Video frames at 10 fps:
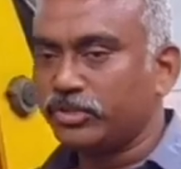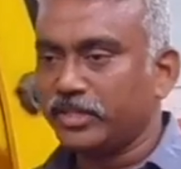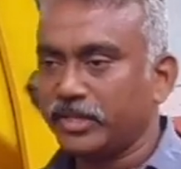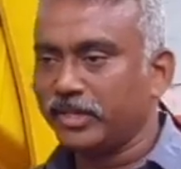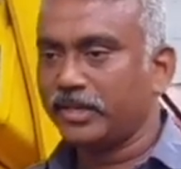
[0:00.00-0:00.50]

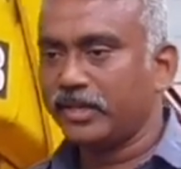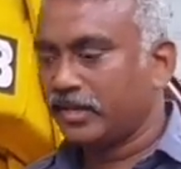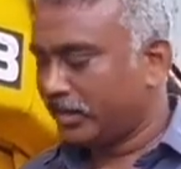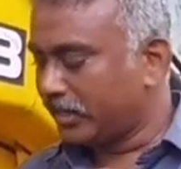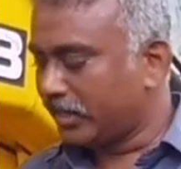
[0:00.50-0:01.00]
ஊற்றுங்க
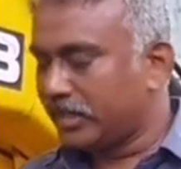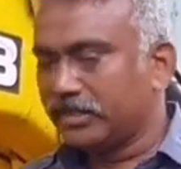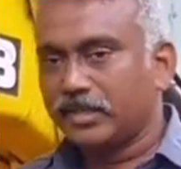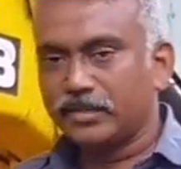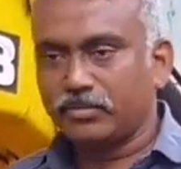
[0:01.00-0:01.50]

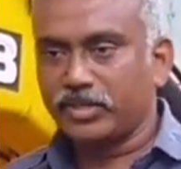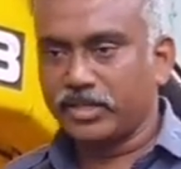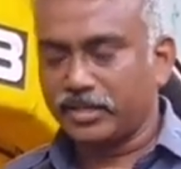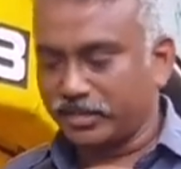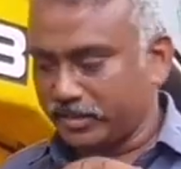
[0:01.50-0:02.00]
அதுதான் ரொம்ப
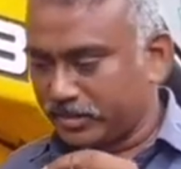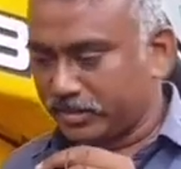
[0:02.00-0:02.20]
நல்லது